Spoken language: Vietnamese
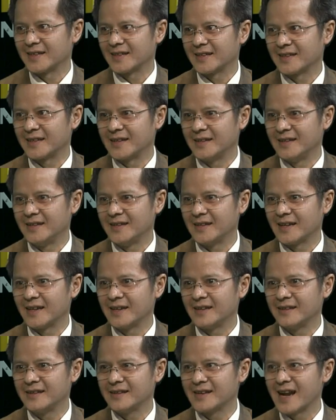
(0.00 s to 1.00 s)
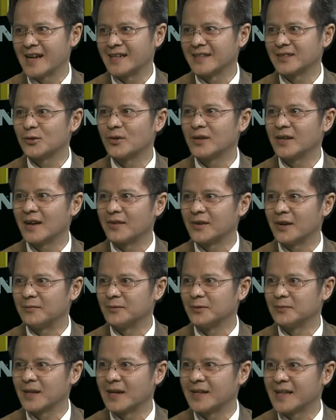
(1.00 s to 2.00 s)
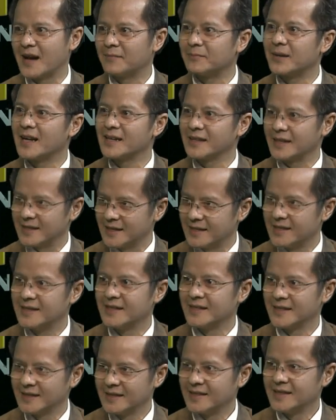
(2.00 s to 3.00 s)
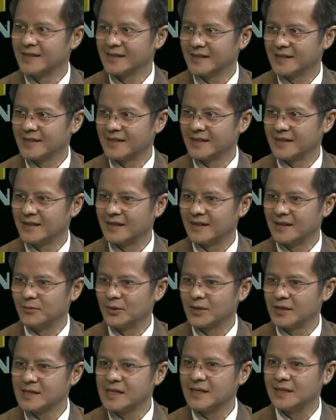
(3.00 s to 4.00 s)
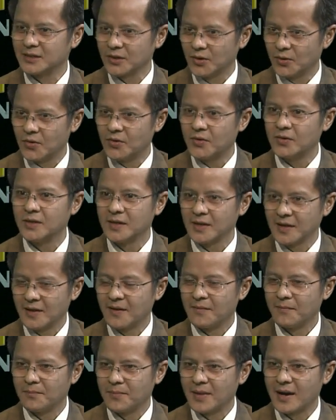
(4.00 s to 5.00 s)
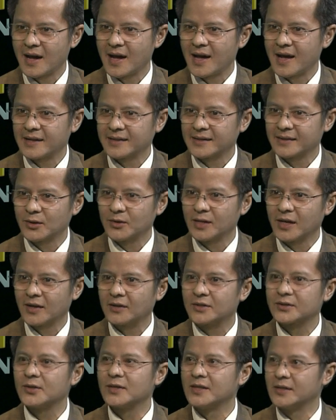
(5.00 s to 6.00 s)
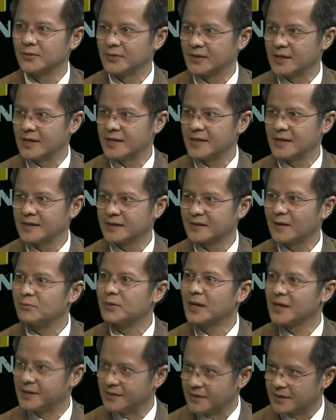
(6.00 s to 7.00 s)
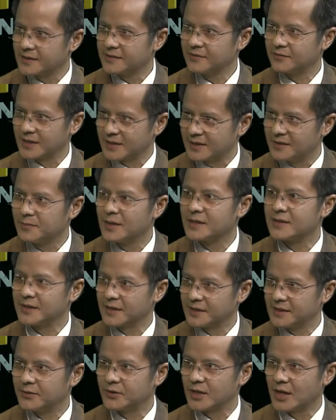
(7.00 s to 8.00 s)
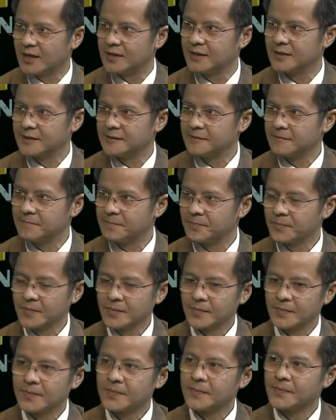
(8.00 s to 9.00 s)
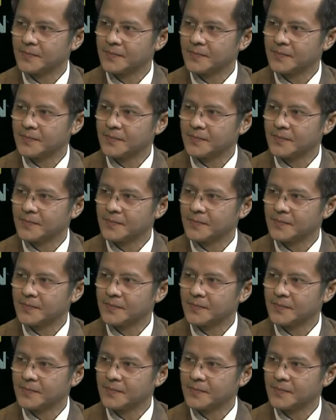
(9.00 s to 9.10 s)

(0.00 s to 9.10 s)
thì cái năng suất lao động chúng ta giảm đáng kể thì đó là một cái chỉ số mà tôi đã có số liệu để thống kê được và chứng minh được cái điều đó mà anh có biết